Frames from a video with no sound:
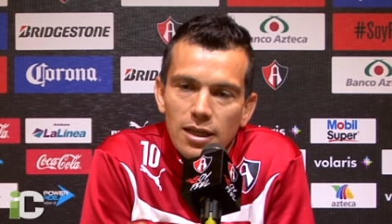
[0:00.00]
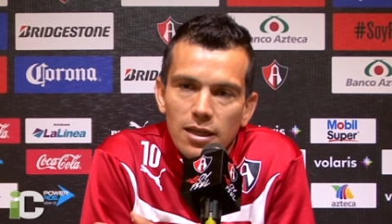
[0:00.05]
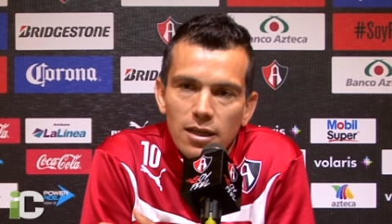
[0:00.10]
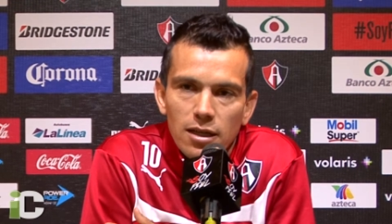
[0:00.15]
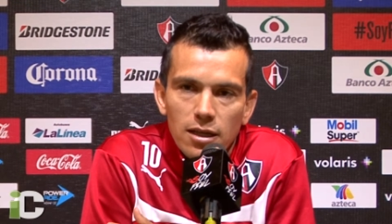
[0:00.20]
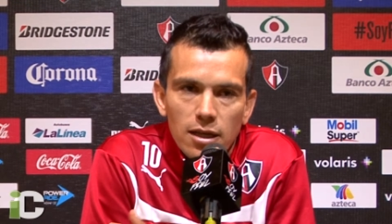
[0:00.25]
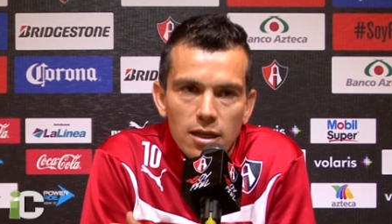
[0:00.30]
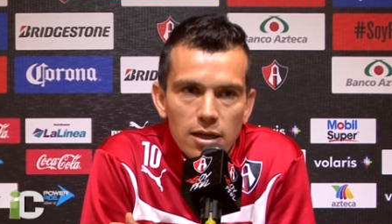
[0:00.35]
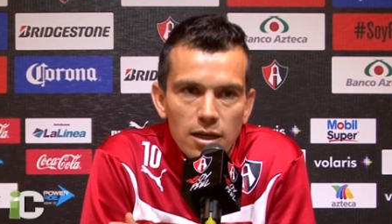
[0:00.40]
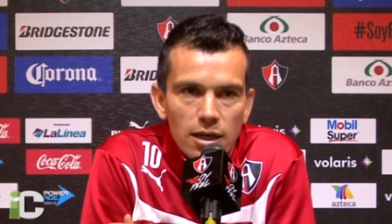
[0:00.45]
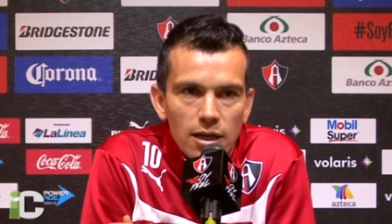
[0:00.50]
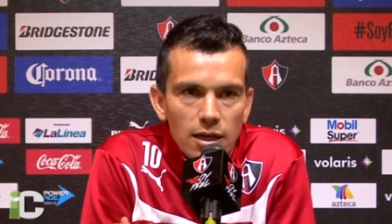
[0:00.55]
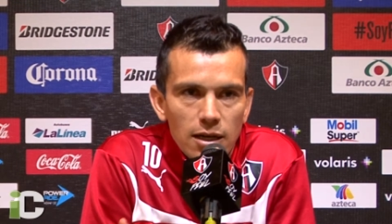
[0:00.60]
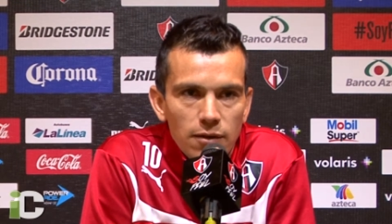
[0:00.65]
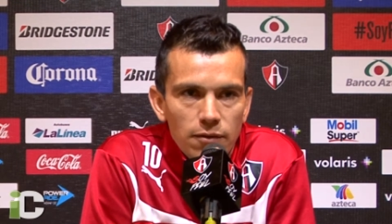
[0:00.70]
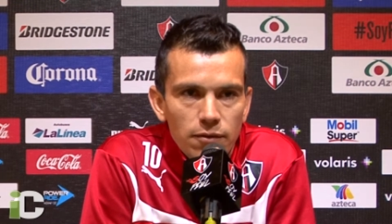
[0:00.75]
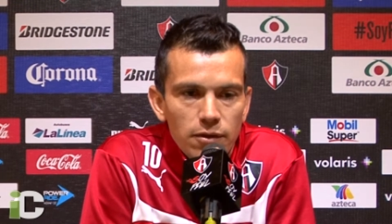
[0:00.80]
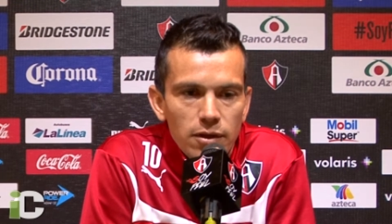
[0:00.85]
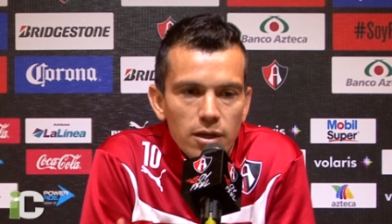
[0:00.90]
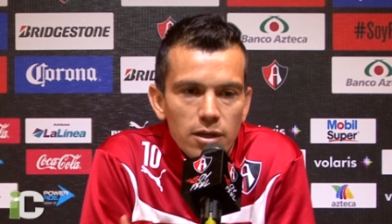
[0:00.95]
y darle a
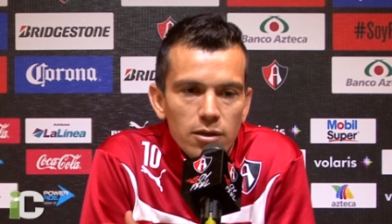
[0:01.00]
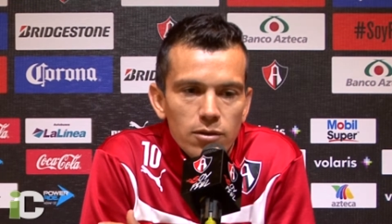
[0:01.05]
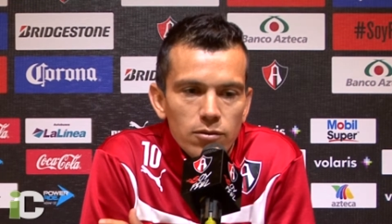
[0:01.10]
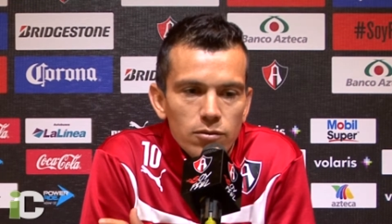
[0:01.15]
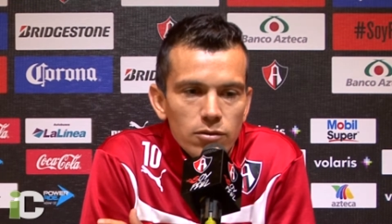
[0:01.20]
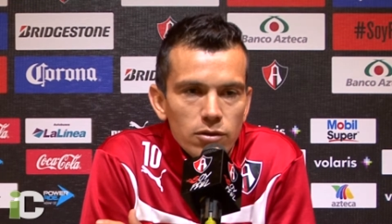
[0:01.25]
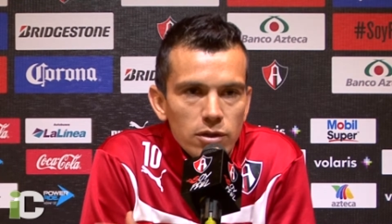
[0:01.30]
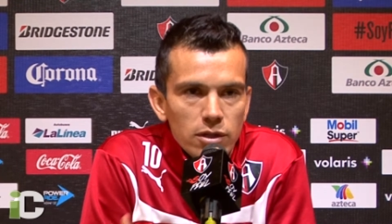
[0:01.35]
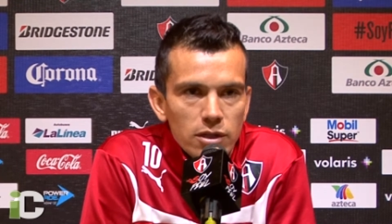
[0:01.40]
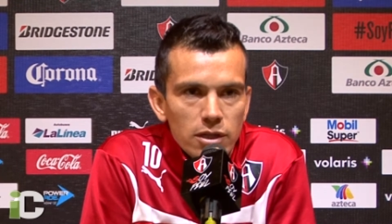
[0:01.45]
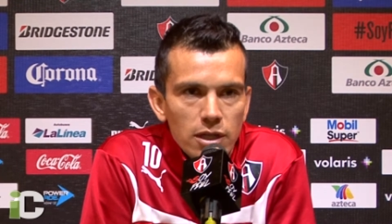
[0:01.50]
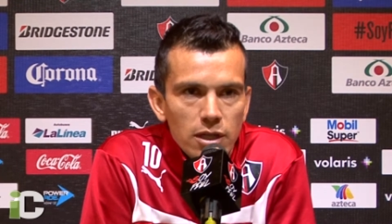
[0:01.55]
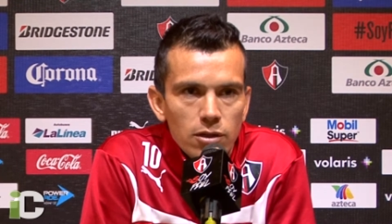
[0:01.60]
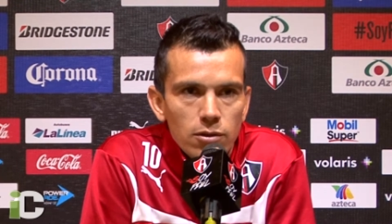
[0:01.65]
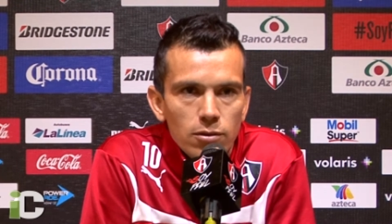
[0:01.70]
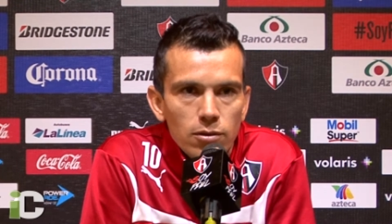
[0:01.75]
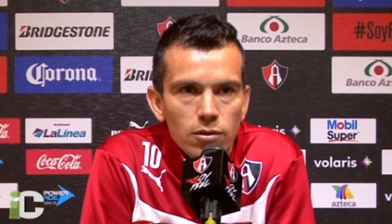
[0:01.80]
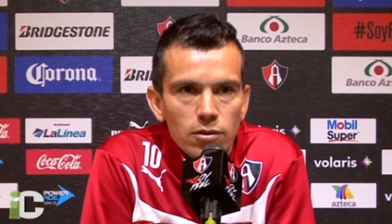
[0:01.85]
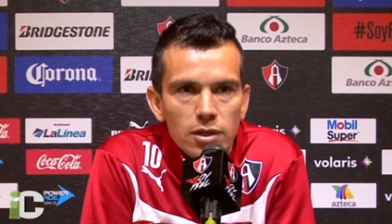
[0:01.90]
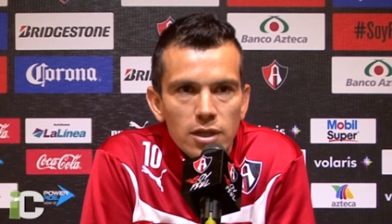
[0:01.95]
la fiel un
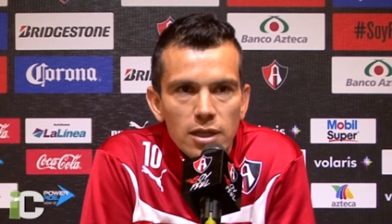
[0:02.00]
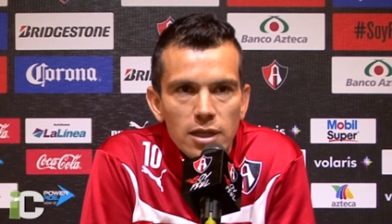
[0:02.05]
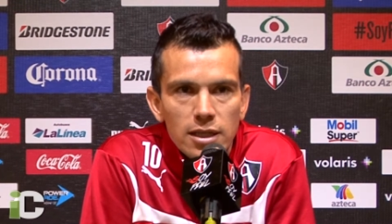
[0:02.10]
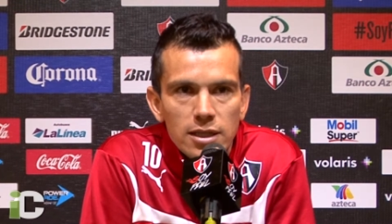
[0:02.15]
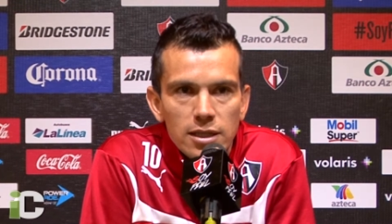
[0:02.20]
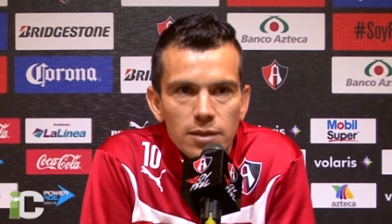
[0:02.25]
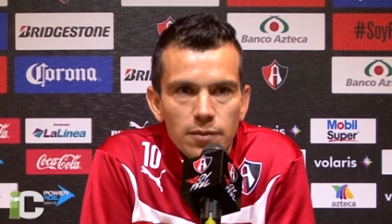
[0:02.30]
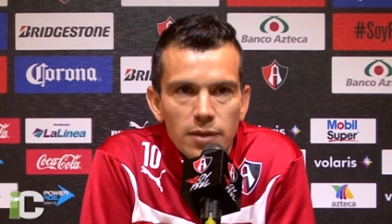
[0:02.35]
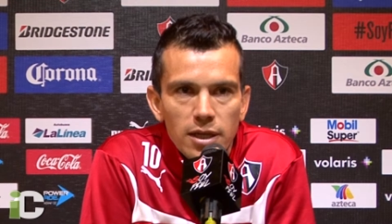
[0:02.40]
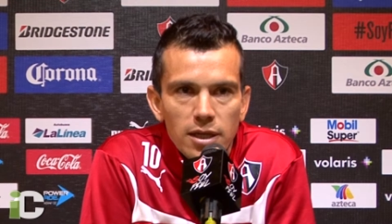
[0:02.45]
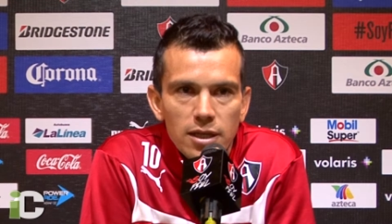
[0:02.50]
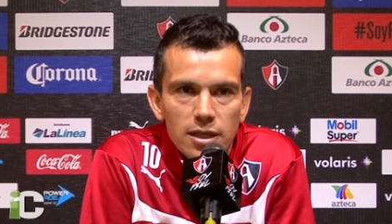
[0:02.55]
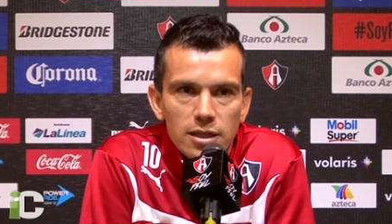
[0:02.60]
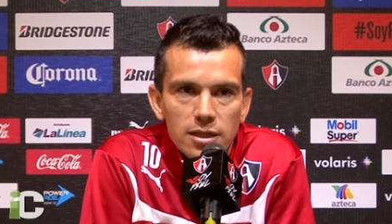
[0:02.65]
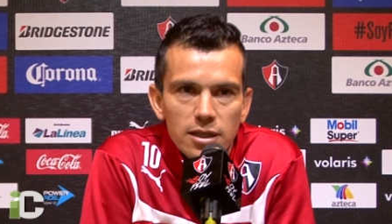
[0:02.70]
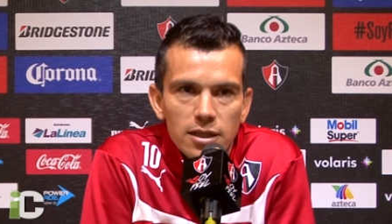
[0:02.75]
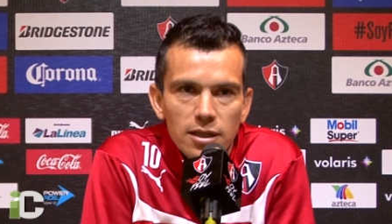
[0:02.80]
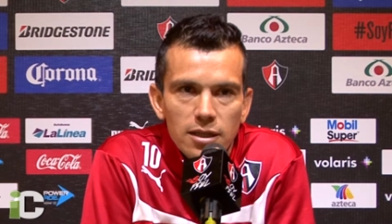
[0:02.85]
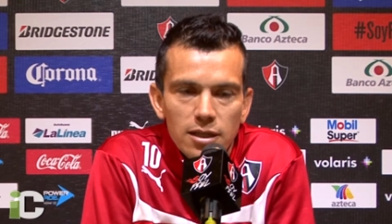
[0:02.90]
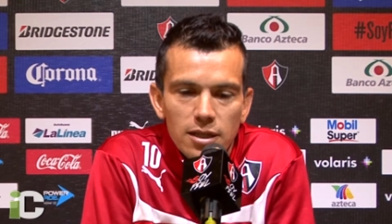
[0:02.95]
título que ya se
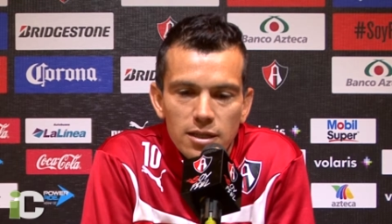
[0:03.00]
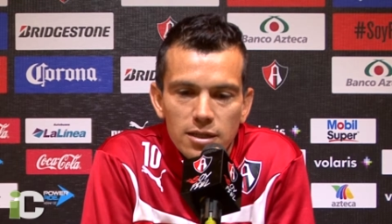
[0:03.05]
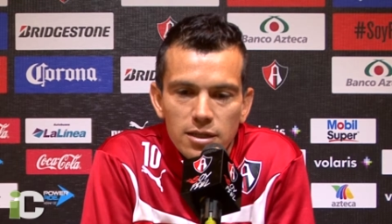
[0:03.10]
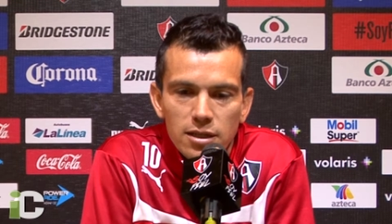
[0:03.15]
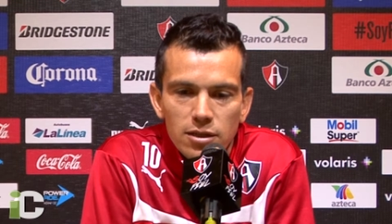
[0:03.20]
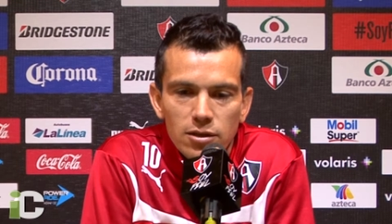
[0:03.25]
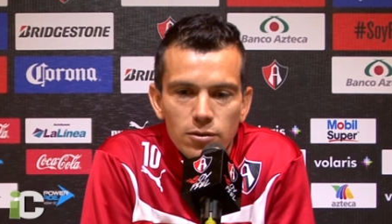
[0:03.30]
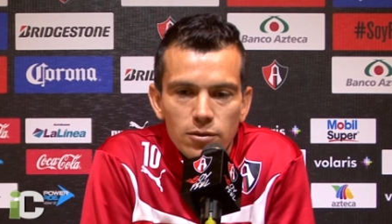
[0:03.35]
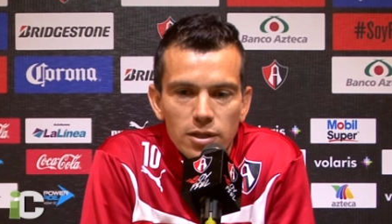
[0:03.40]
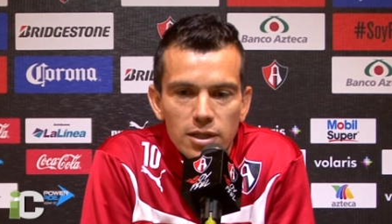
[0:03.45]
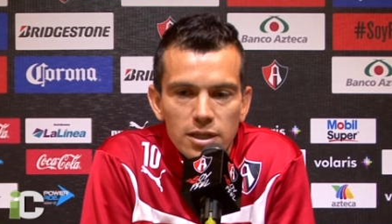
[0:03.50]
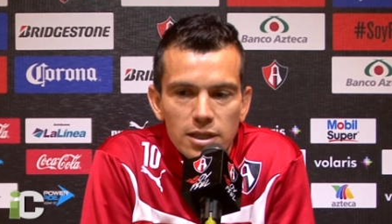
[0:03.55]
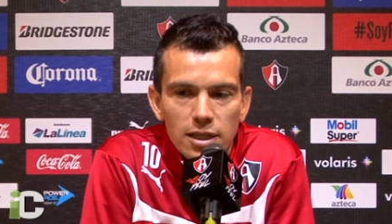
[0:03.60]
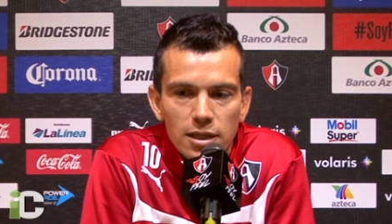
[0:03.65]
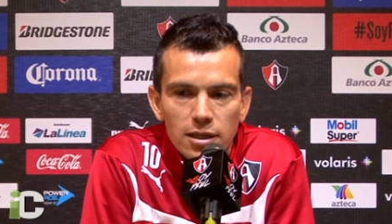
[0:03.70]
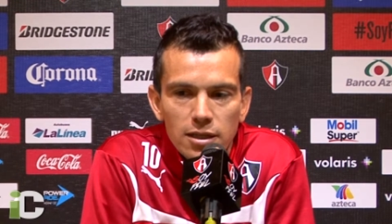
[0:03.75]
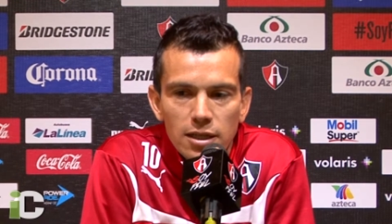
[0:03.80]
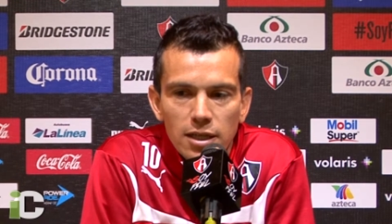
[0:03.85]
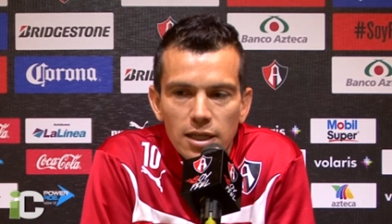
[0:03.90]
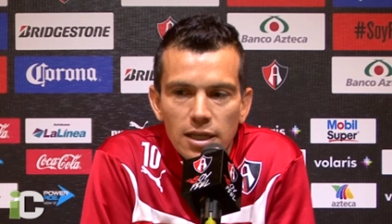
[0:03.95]
merece y que sin duda
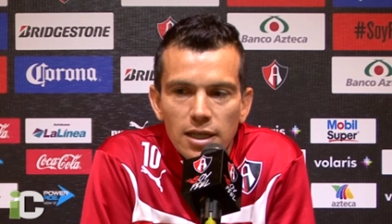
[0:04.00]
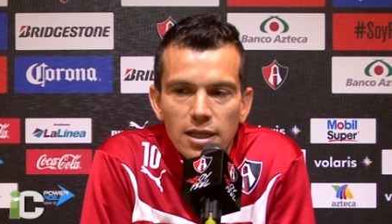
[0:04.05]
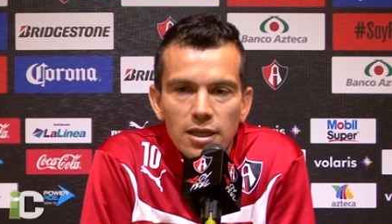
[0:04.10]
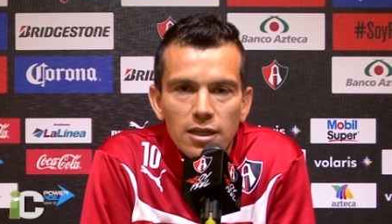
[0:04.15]
están